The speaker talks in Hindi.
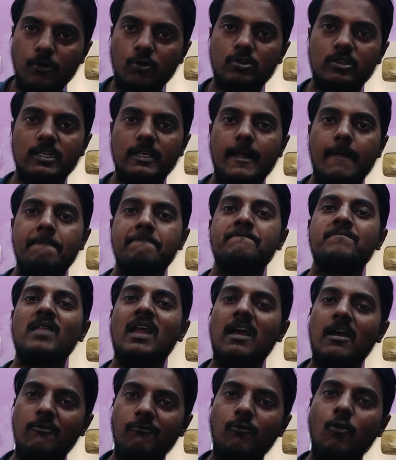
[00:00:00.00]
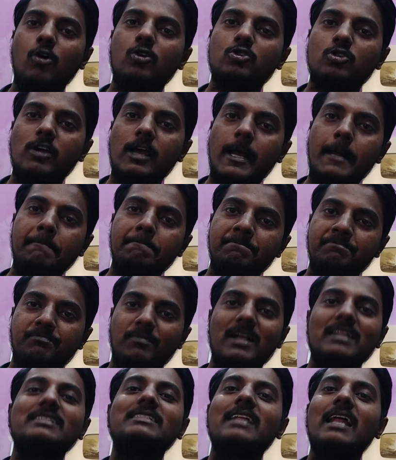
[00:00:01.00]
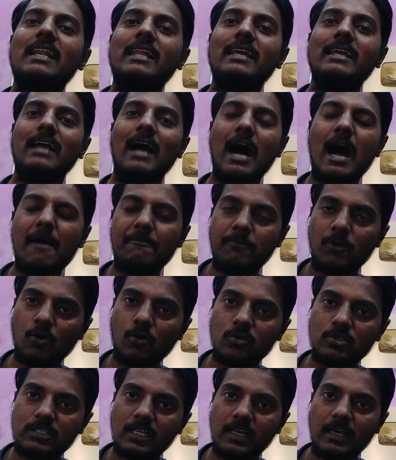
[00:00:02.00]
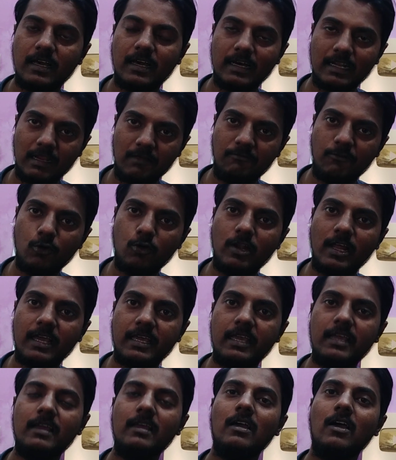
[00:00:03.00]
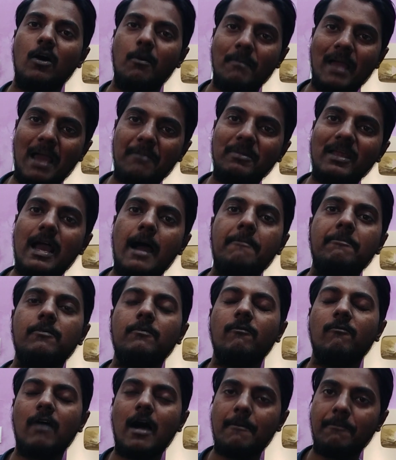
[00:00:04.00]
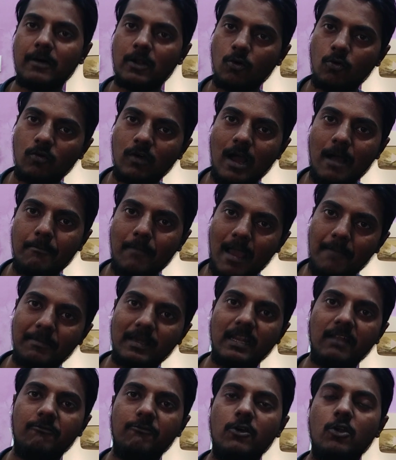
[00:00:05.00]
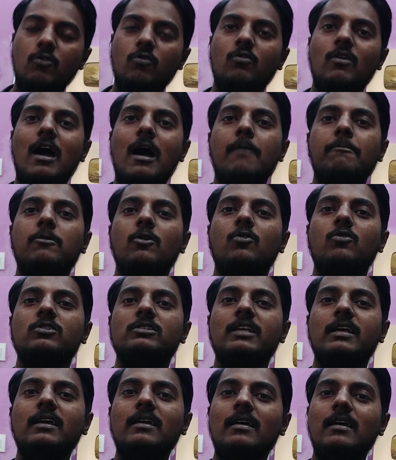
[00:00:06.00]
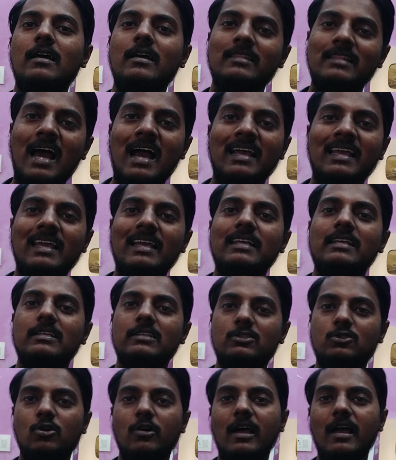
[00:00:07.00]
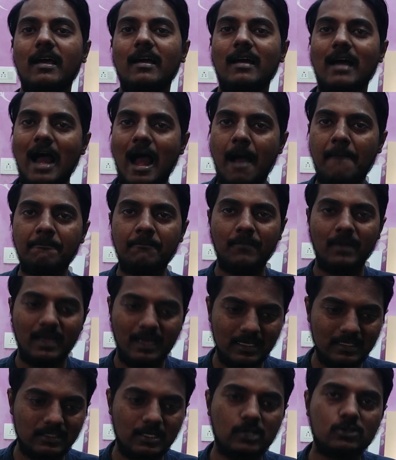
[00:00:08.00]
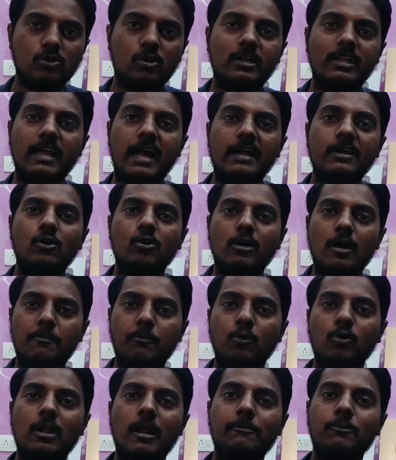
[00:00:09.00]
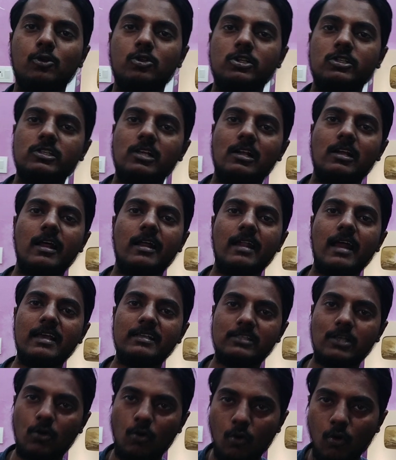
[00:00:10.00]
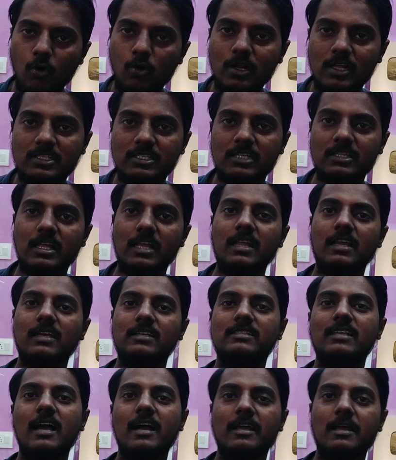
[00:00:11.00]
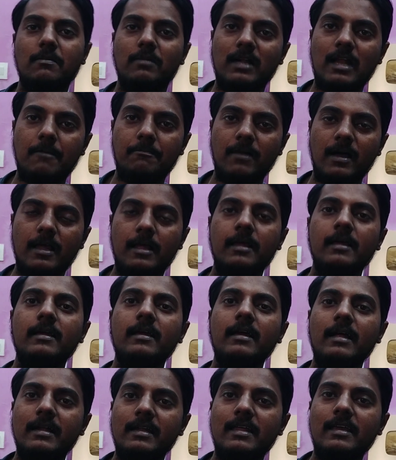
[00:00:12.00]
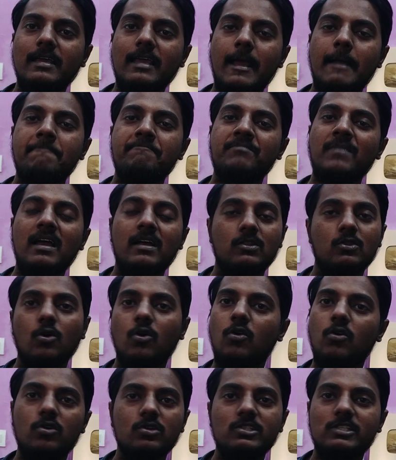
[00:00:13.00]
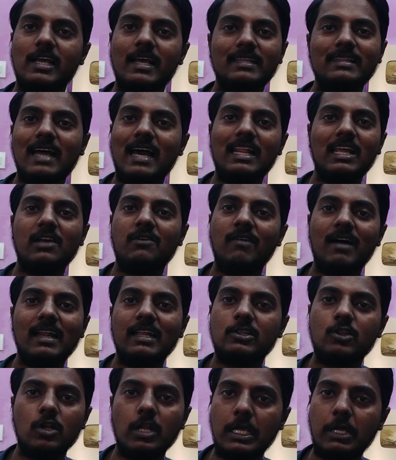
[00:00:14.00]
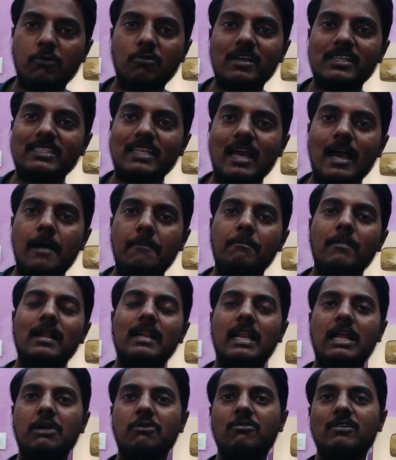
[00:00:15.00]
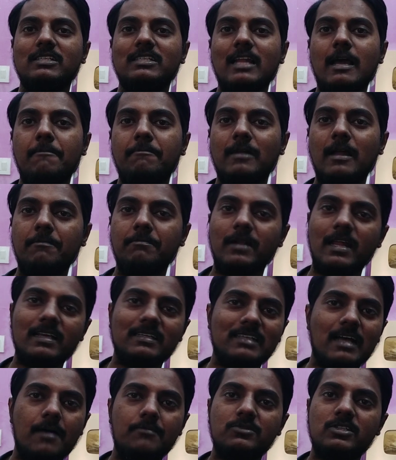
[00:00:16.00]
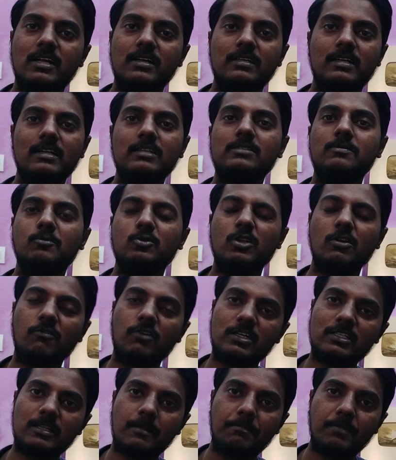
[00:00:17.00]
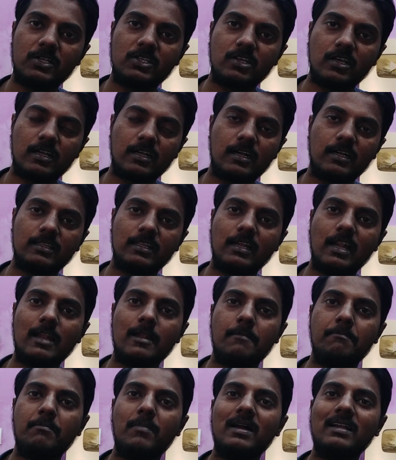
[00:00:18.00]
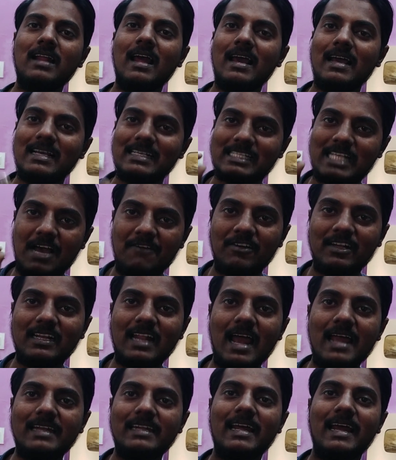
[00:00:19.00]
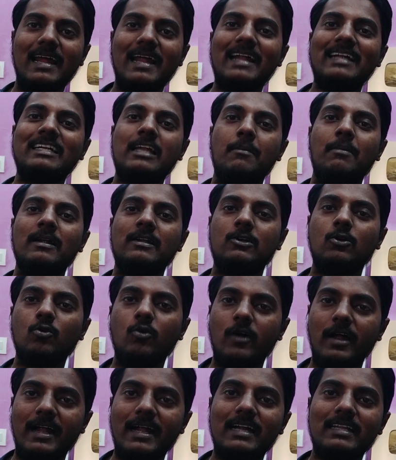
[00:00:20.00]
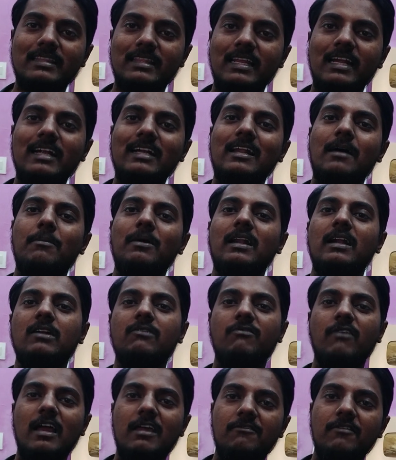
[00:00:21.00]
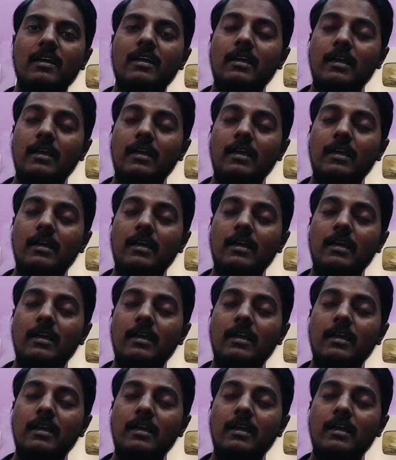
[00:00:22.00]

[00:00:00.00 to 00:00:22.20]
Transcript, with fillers: होती है वो जो है पर्सनली आप लोगों से रिव्यू लेगी मैं भी आप वहाँ पर हूँगा मैं भी रिव्यू लूँगा आप लोगों से ताकि जो है हम इस ये जो डी का पूरा प्रोसेस चल रहा है ना इसे और अच्छे तरीके से आगे बढ़ा पाएँ ठीक है तो छः तारीख वाले तो रिक्वेस्ट है हम्बल रिक्वेस्ट है अपने अपने एग्जाम सेंटर्स मुझे व्हाट्सअप पे शेयर कर देना नंबर सेवन नाइन एट डबल टू एट थ्री डबल एट फाइव